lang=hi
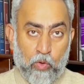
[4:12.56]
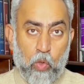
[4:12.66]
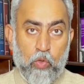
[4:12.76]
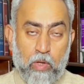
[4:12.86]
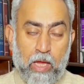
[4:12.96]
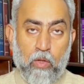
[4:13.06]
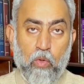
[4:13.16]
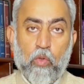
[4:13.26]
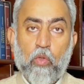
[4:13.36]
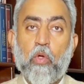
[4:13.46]
दो जुलाई
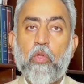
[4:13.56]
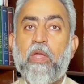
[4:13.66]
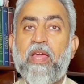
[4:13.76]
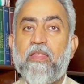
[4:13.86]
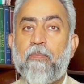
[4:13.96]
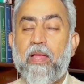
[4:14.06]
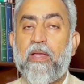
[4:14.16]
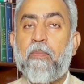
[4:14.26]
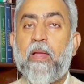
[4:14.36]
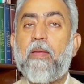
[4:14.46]
को तो दो जुलाई से
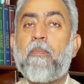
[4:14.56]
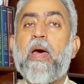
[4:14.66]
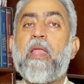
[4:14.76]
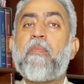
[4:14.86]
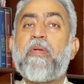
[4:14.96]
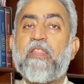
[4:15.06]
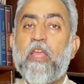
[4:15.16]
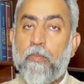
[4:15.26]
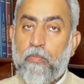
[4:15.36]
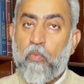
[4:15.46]
पहले पहले पार्लियामेंट
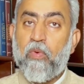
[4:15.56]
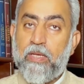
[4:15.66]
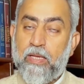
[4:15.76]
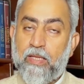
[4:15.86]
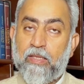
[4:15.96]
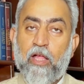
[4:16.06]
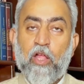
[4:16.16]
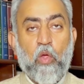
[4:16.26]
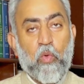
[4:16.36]
से अप्रूवल लेना था